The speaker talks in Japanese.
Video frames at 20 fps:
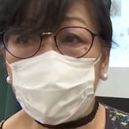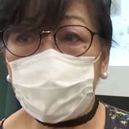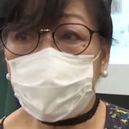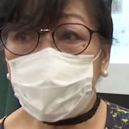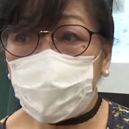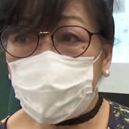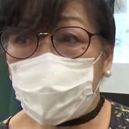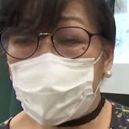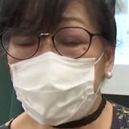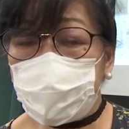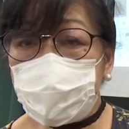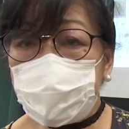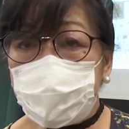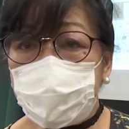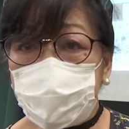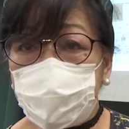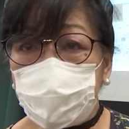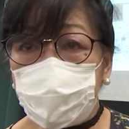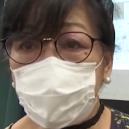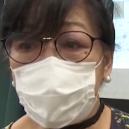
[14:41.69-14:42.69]
あの横山
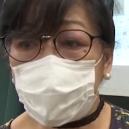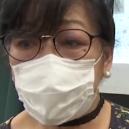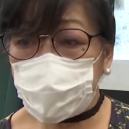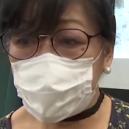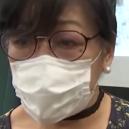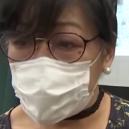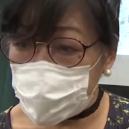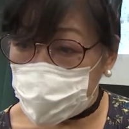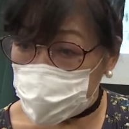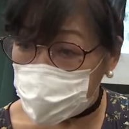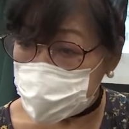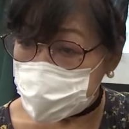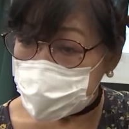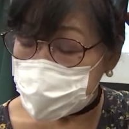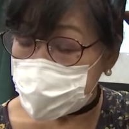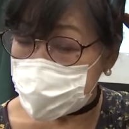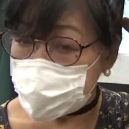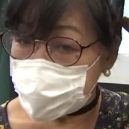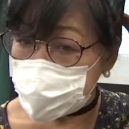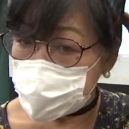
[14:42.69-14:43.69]
先生のあの、
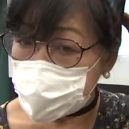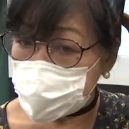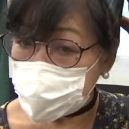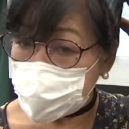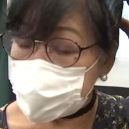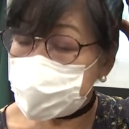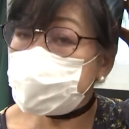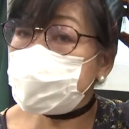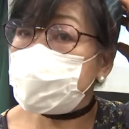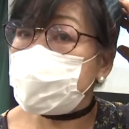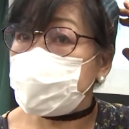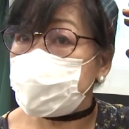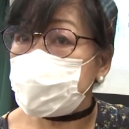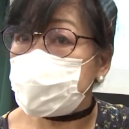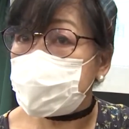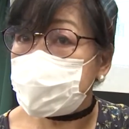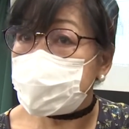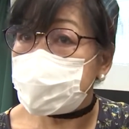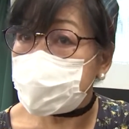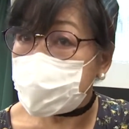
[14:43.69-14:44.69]
えー、火事で
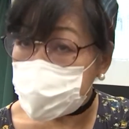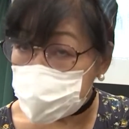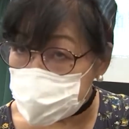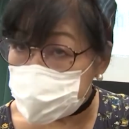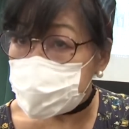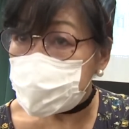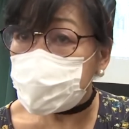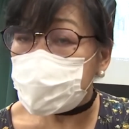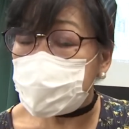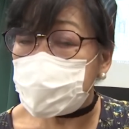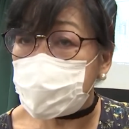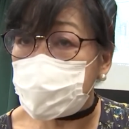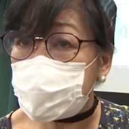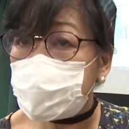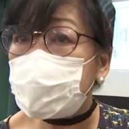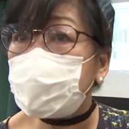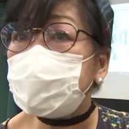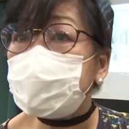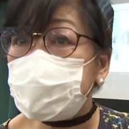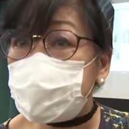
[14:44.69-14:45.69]
火事によって
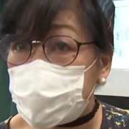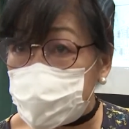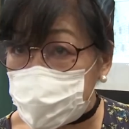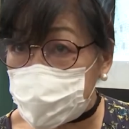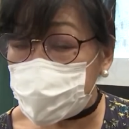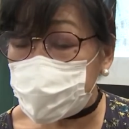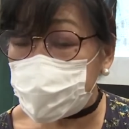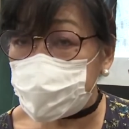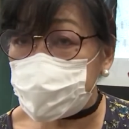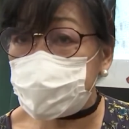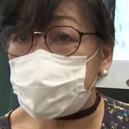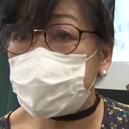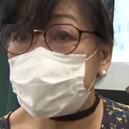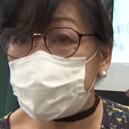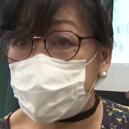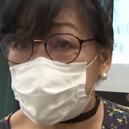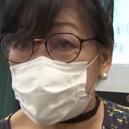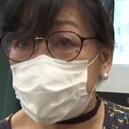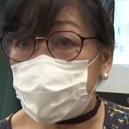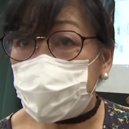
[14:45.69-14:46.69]
避難してきたという
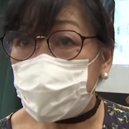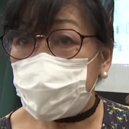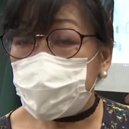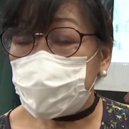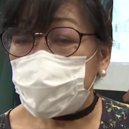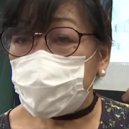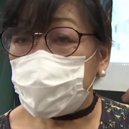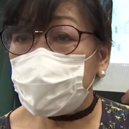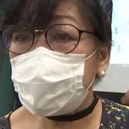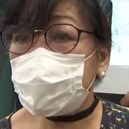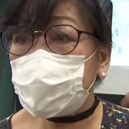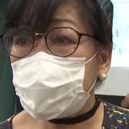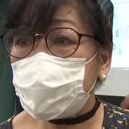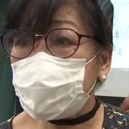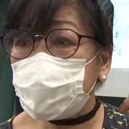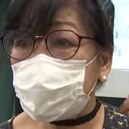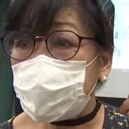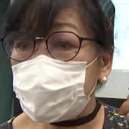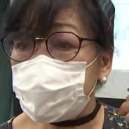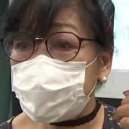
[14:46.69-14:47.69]
説今
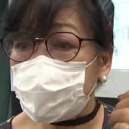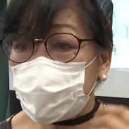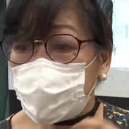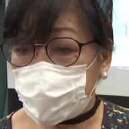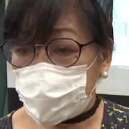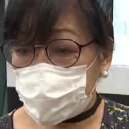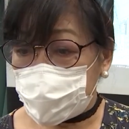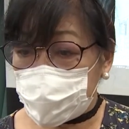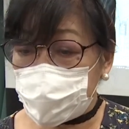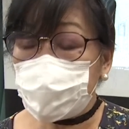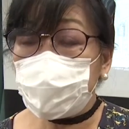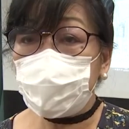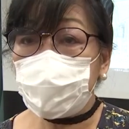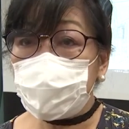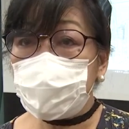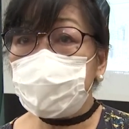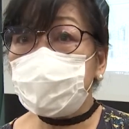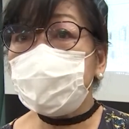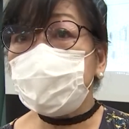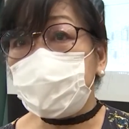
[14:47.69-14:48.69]
回はあの火の
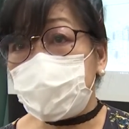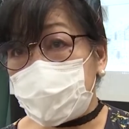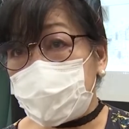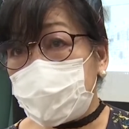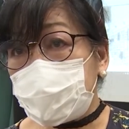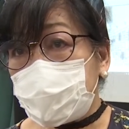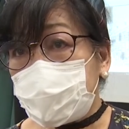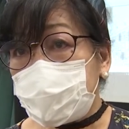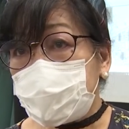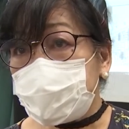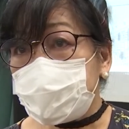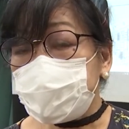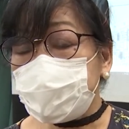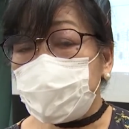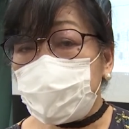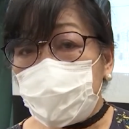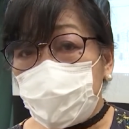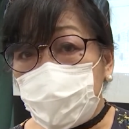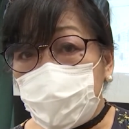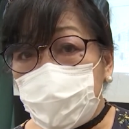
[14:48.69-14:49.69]
勢い
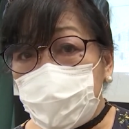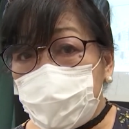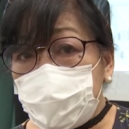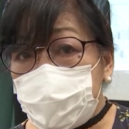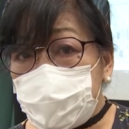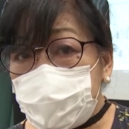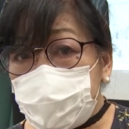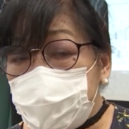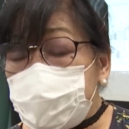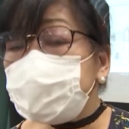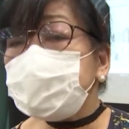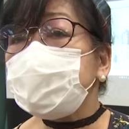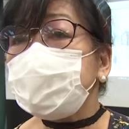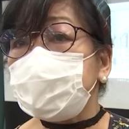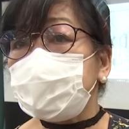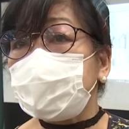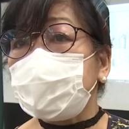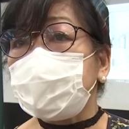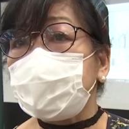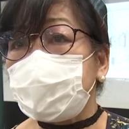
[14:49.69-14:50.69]
それも地図を
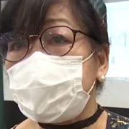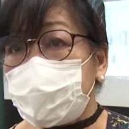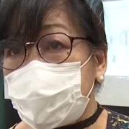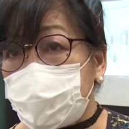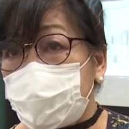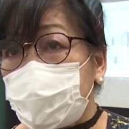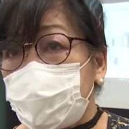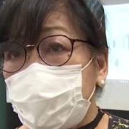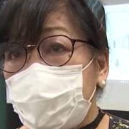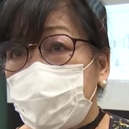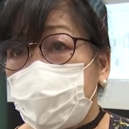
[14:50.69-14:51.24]
使って